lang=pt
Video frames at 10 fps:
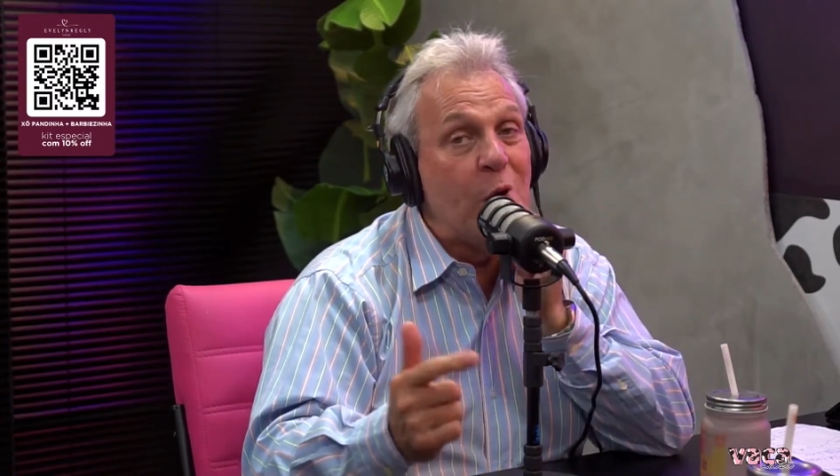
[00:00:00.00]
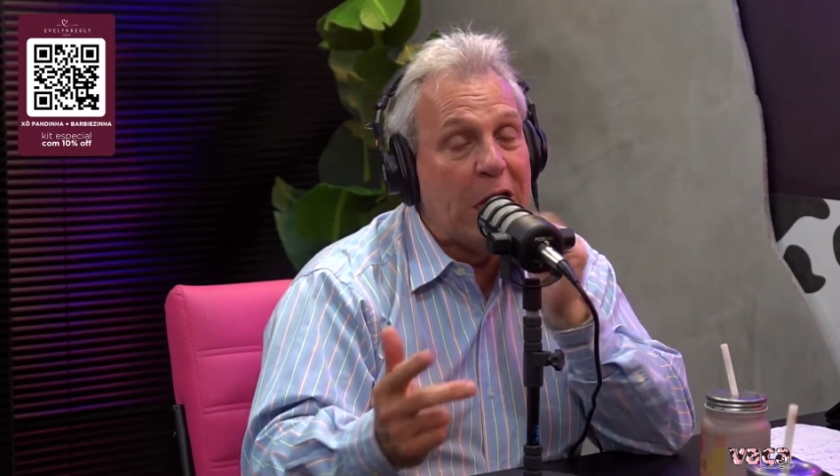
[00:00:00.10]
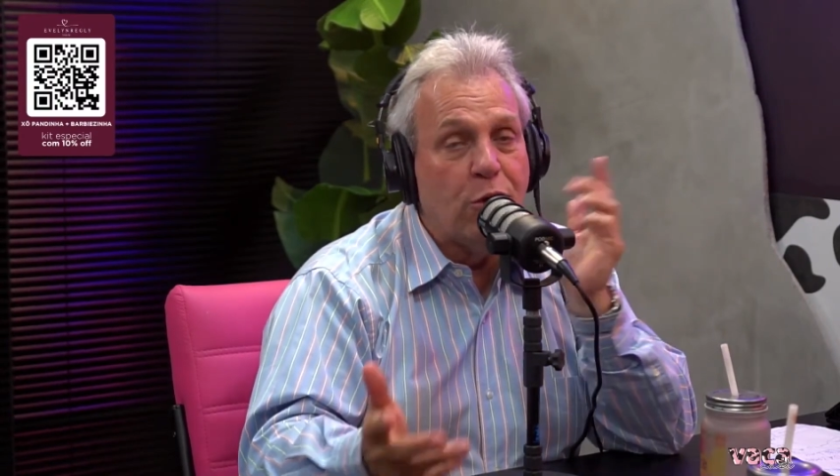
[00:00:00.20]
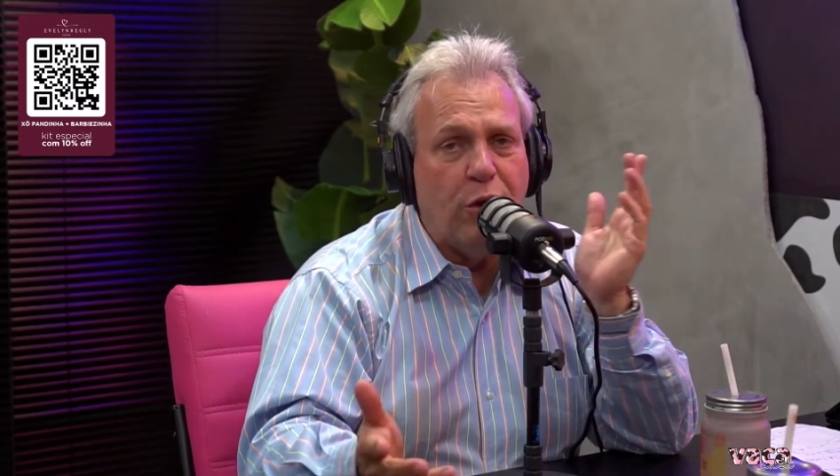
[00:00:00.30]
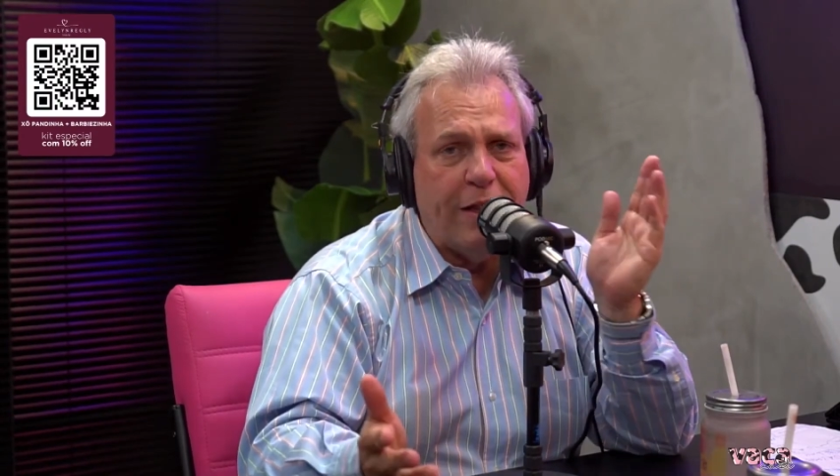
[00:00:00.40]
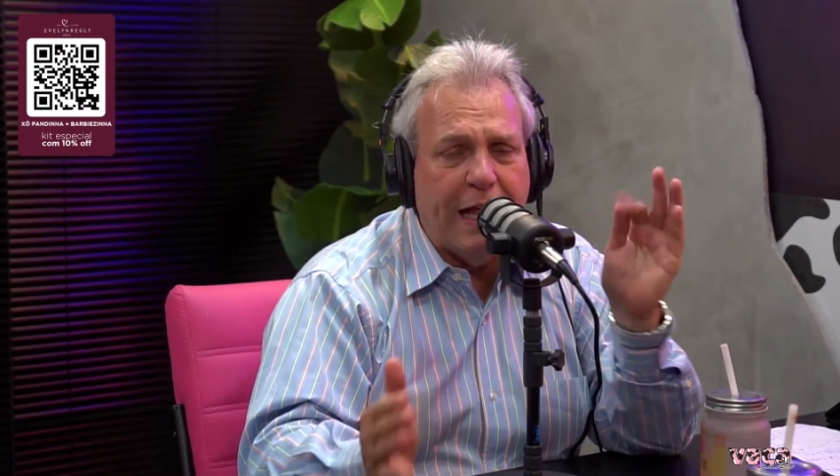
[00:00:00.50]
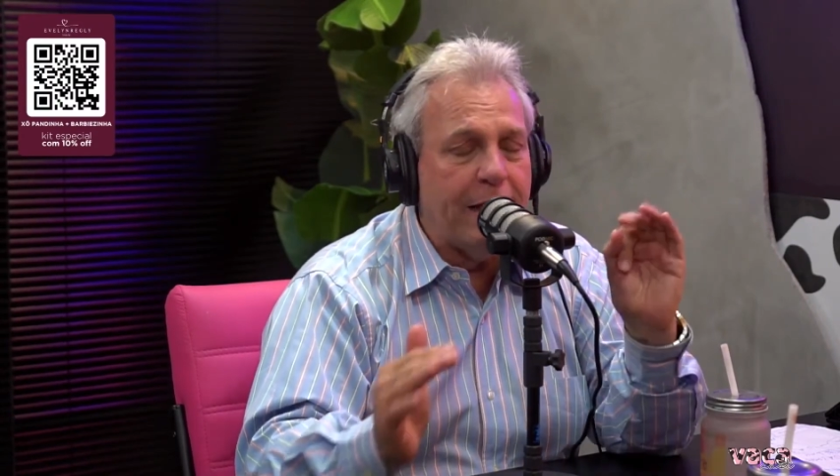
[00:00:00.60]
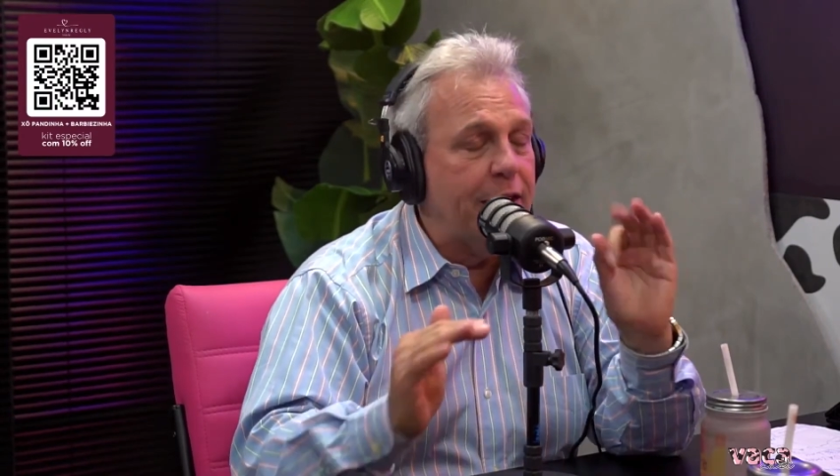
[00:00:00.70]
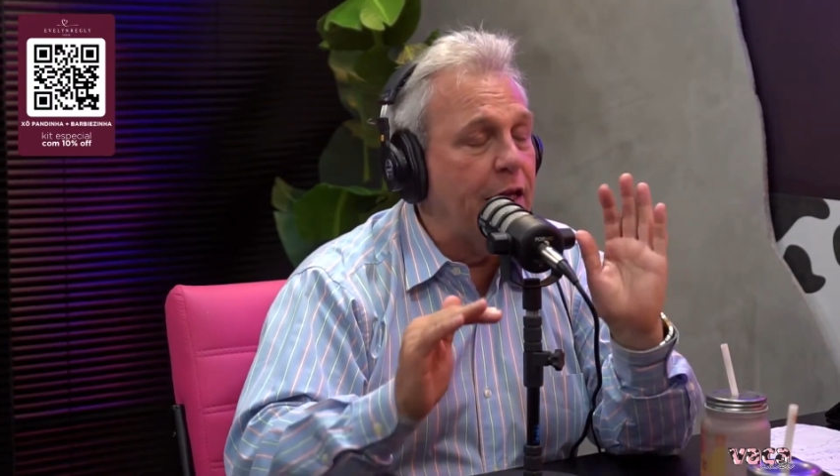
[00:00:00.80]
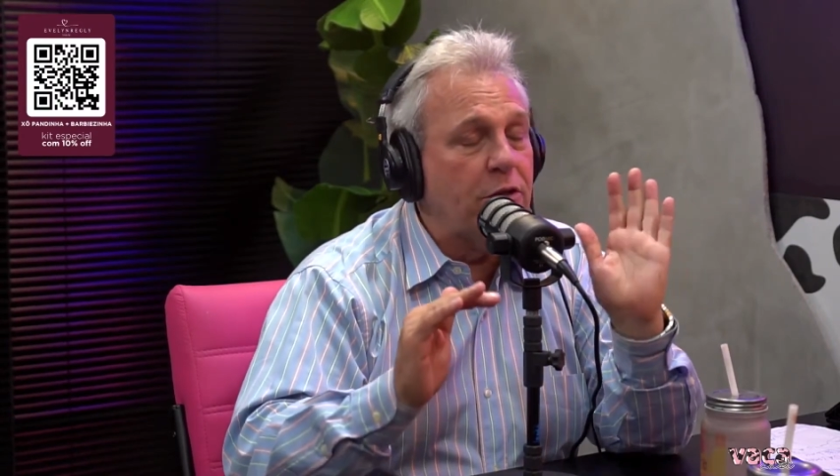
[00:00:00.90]
Dois
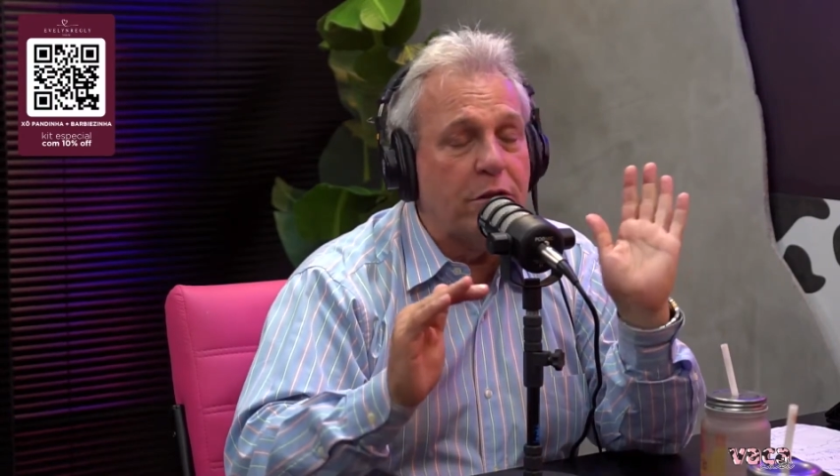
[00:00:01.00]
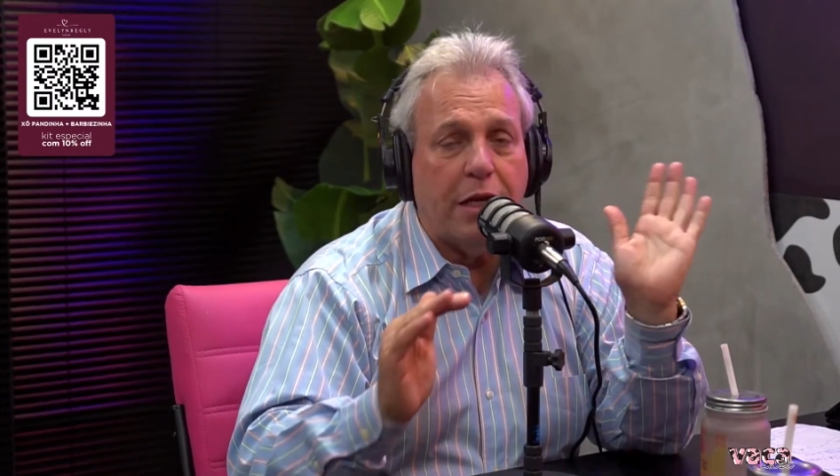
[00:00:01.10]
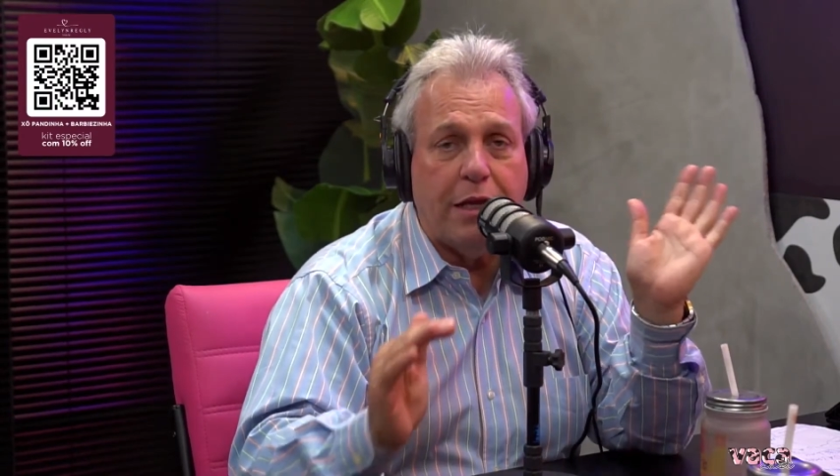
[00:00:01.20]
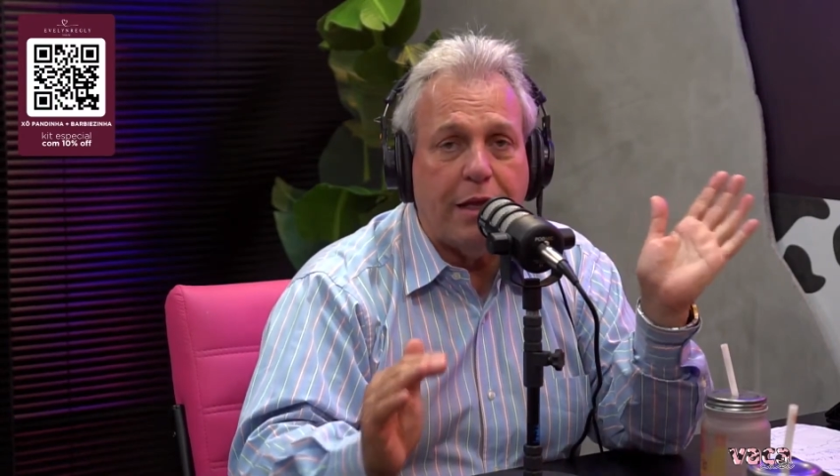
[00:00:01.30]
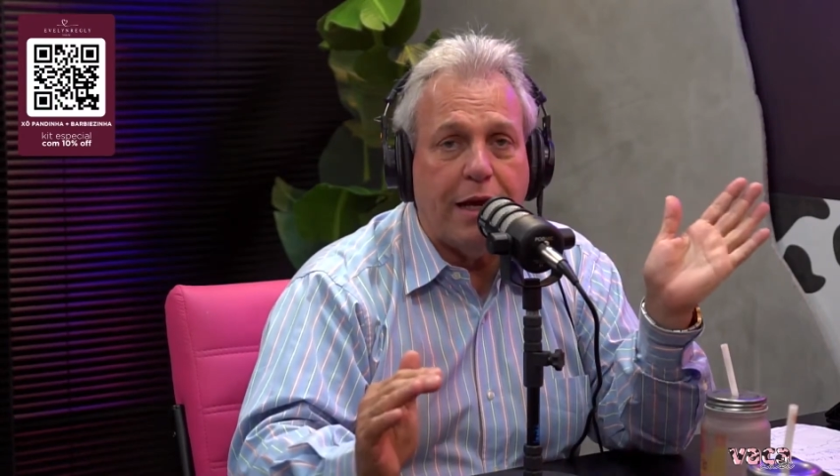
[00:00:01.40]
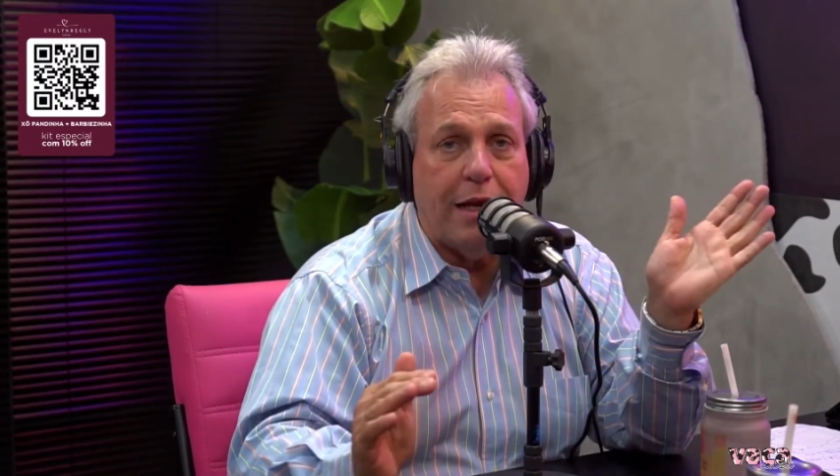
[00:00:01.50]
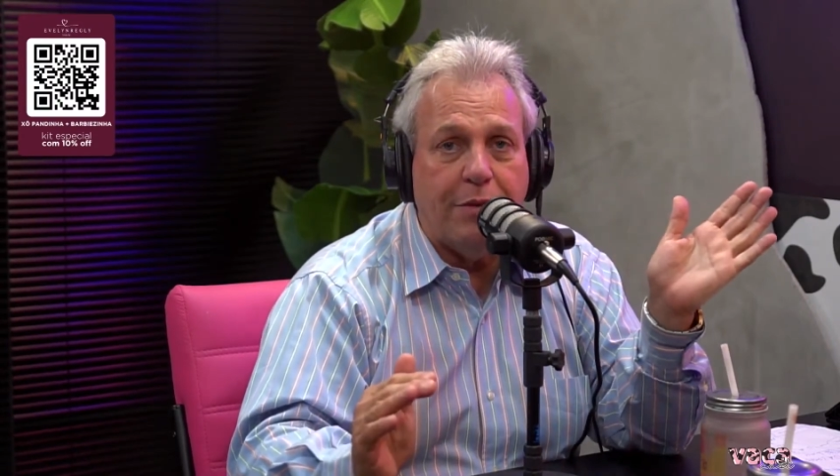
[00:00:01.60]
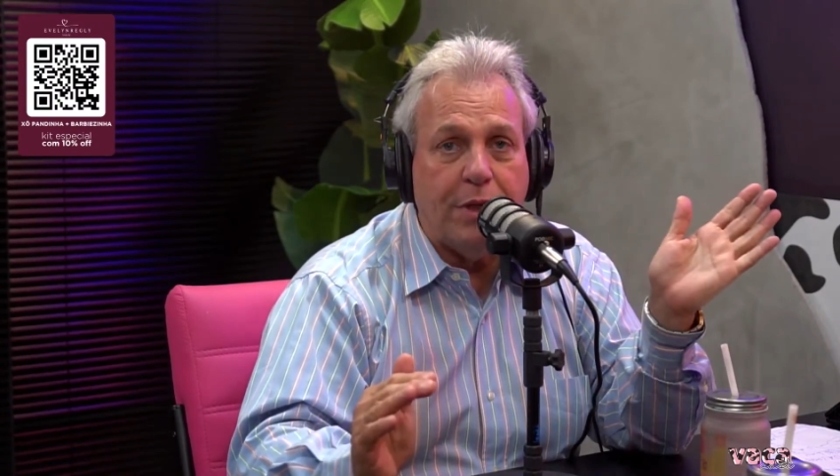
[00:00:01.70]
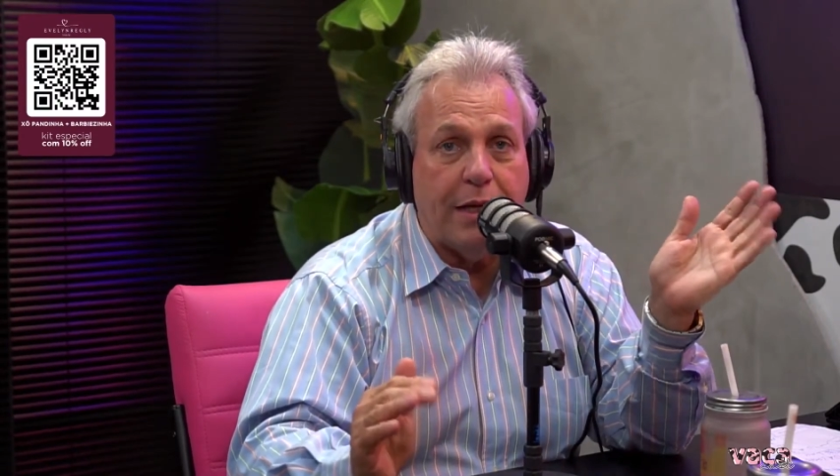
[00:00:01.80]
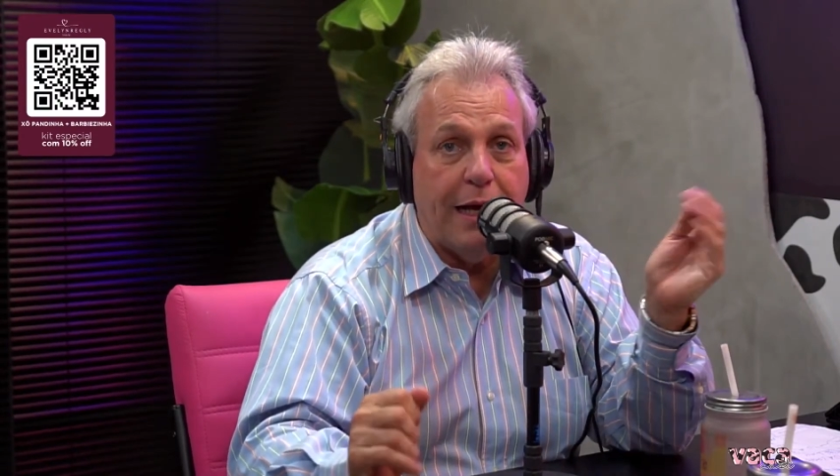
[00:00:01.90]
SDs, três é
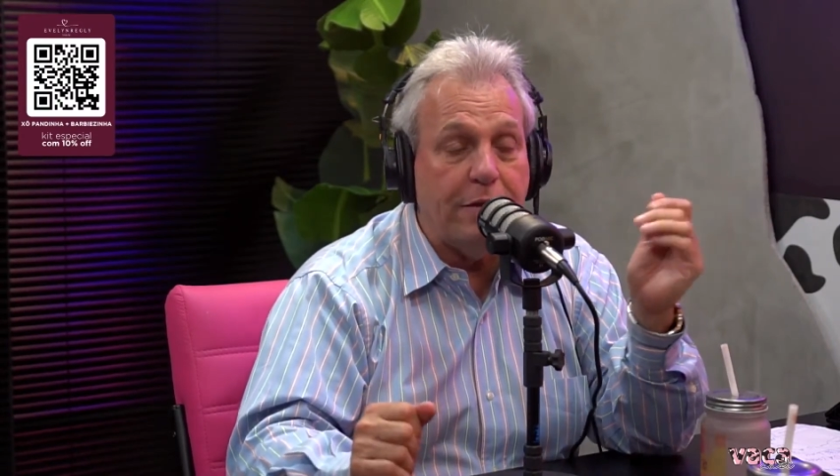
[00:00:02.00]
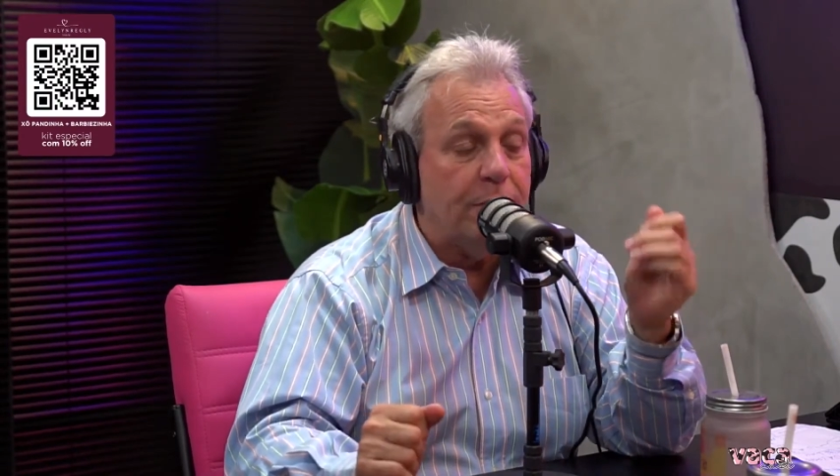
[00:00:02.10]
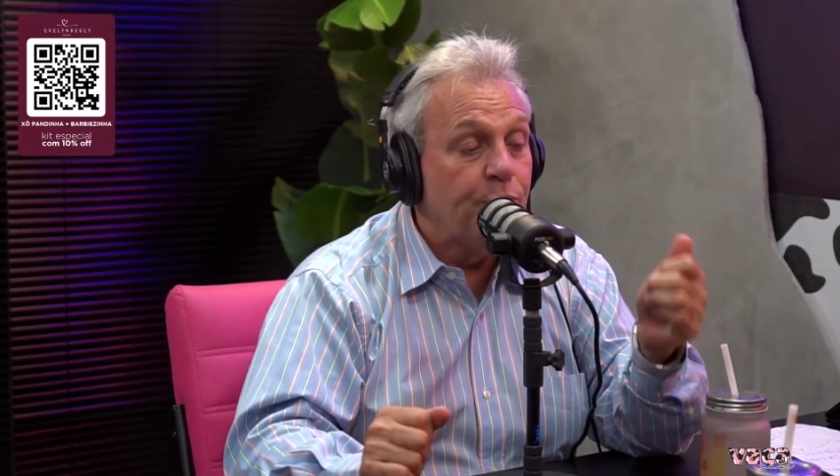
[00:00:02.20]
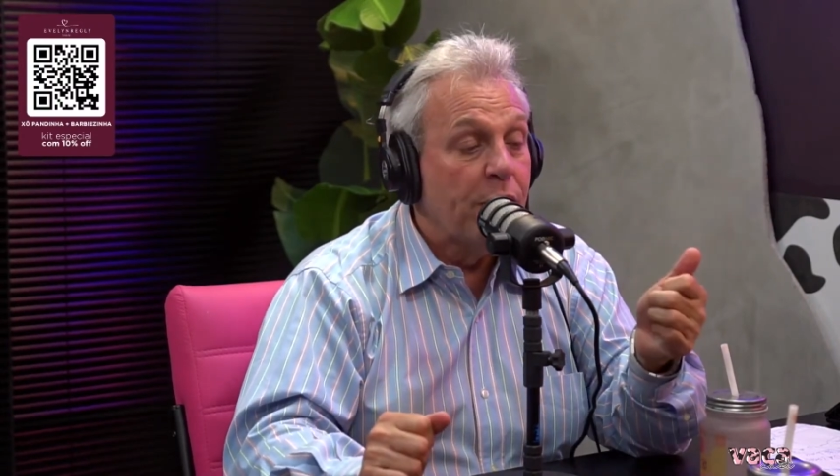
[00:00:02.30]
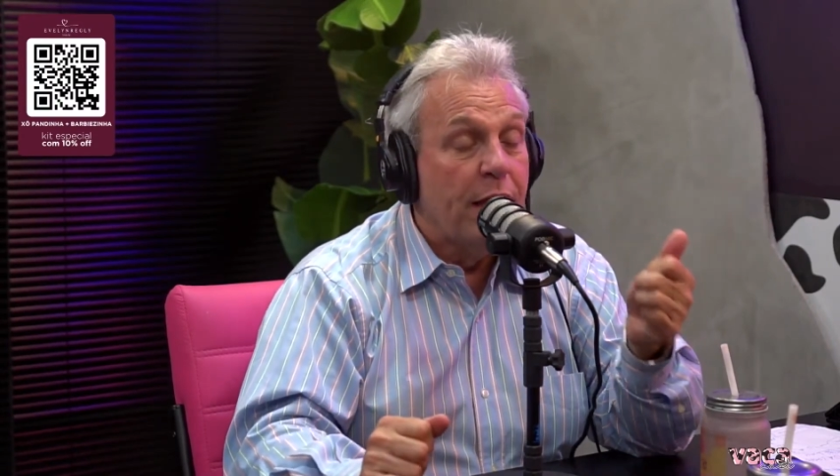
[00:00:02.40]
calamidade.